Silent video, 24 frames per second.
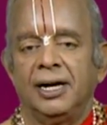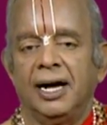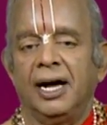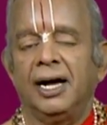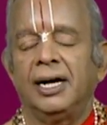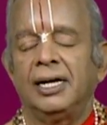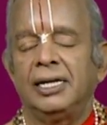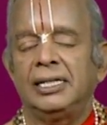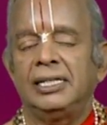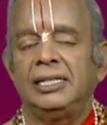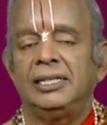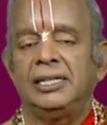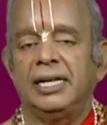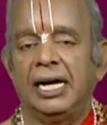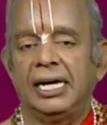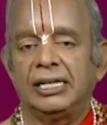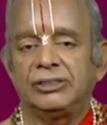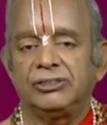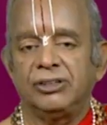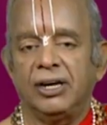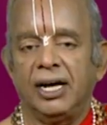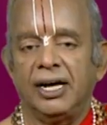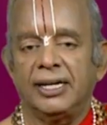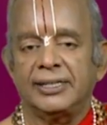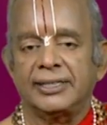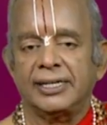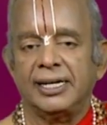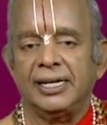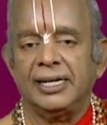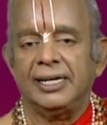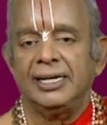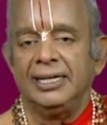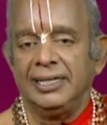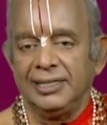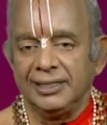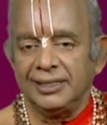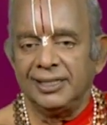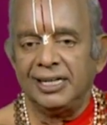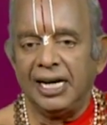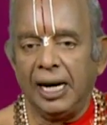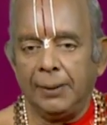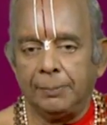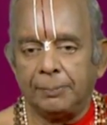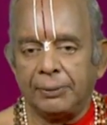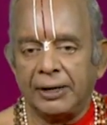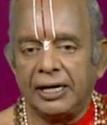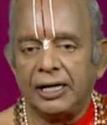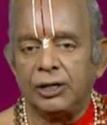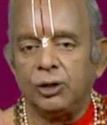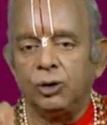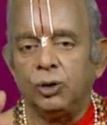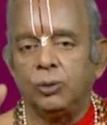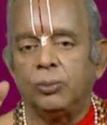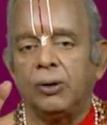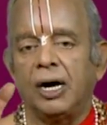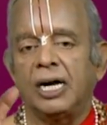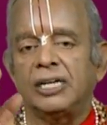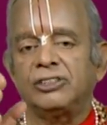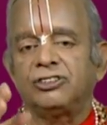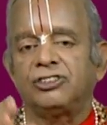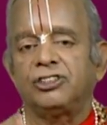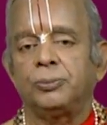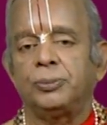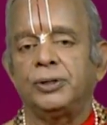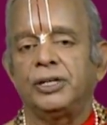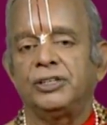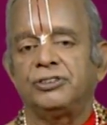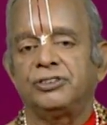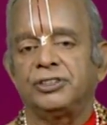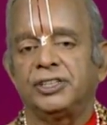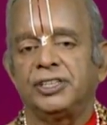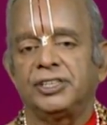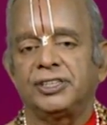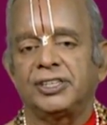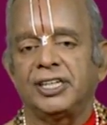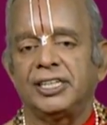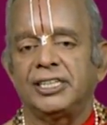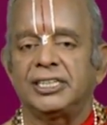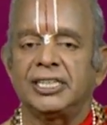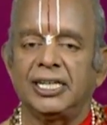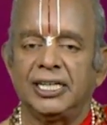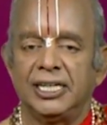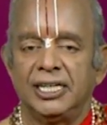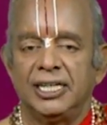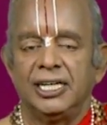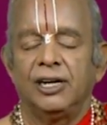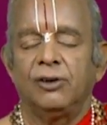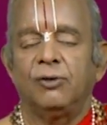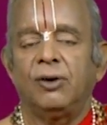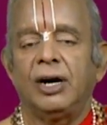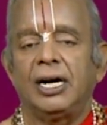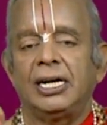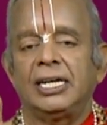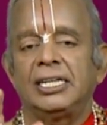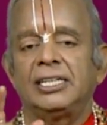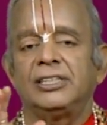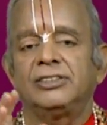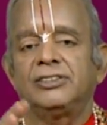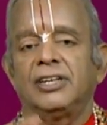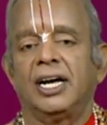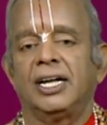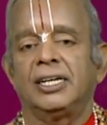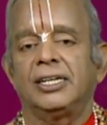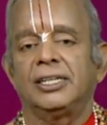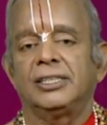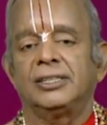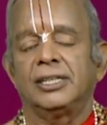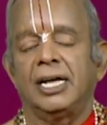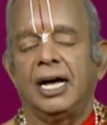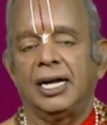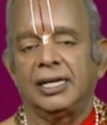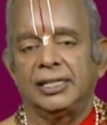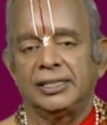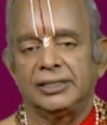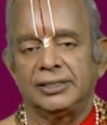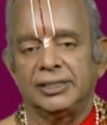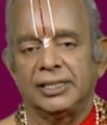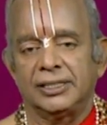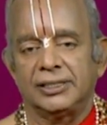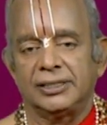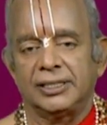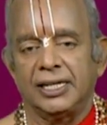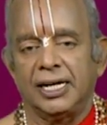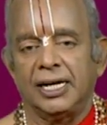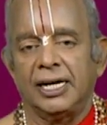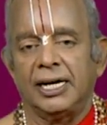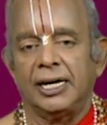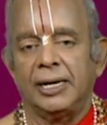అహల్యాజార ఇలా పేర్లు మార్చి పిలిచినట్టయితే వాళ్ళకి ఆనందంట